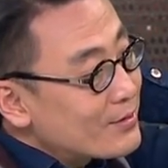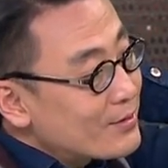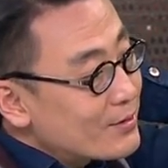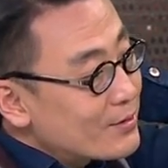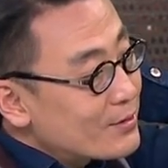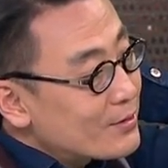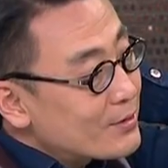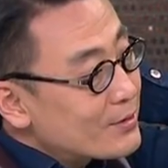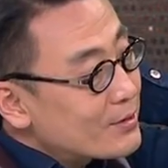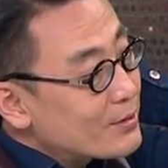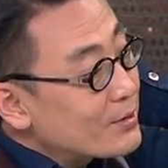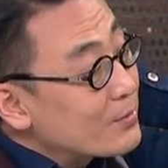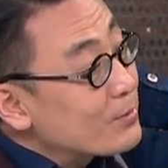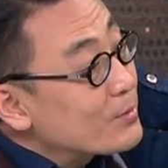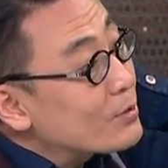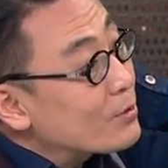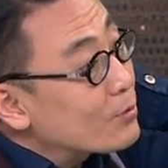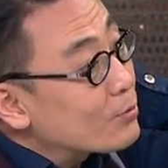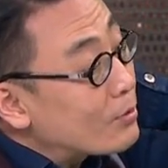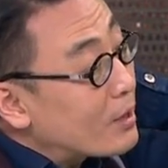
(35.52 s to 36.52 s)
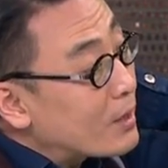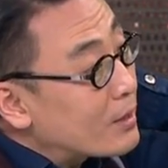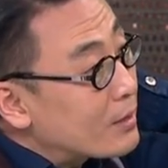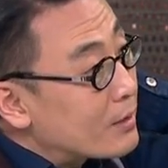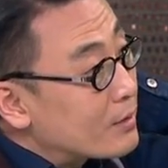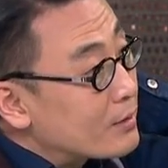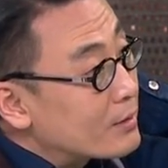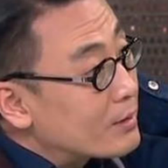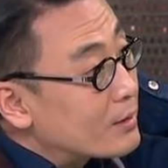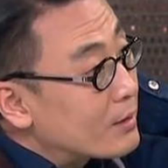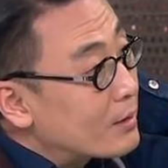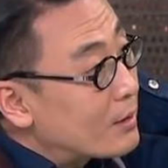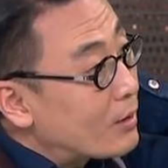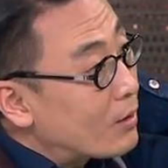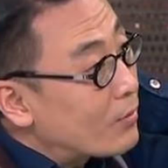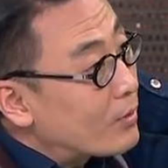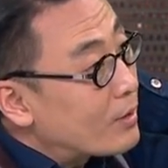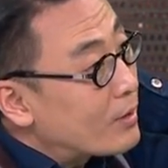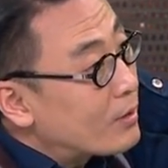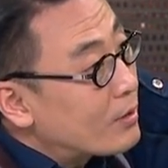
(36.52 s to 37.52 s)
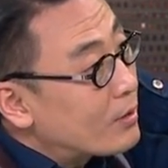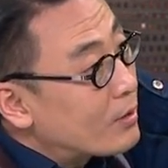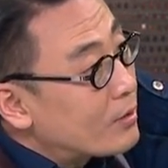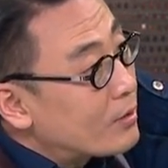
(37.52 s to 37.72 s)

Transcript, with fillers: rocker？你想就是摇滚路线，